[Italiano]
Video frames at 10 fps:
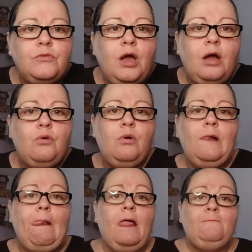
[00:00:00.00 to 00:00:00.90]
Ecco.
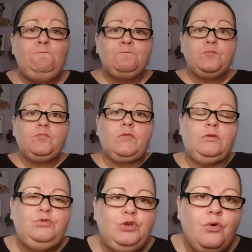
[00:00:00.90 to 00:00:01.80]

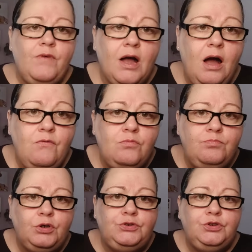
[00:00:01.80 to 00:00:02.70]
Giro vagavo un
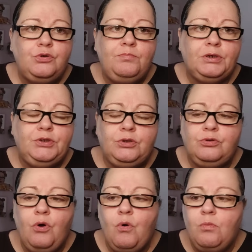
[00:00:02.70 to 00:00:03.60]
po' in giro per
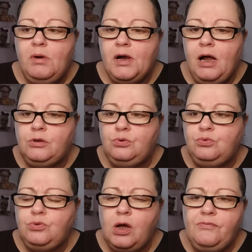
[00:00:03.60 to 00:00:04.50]
TikTok, ho beccato
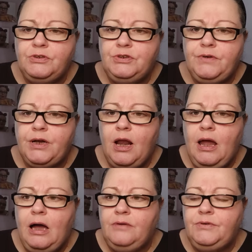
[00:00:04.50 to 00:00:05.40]
una che faceva
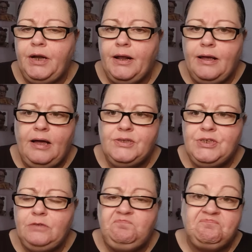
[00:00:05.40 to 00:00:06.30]
una live, una
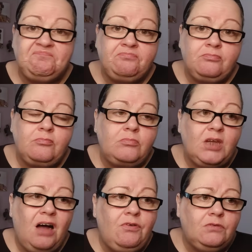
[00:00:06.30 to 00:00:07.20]
ragazza
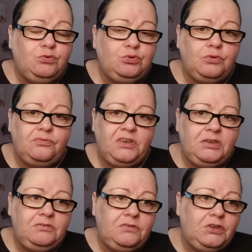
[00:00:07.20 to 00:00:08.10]
avrà avuto
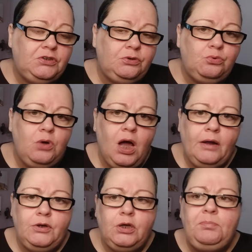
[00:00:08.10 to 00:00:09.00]
20-22
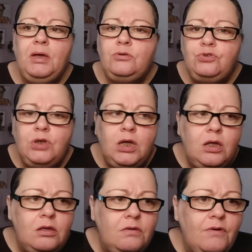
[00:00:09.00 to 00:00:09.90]
anni che
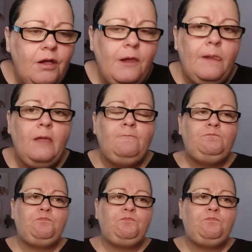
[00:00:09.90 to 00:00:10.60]
piangeva.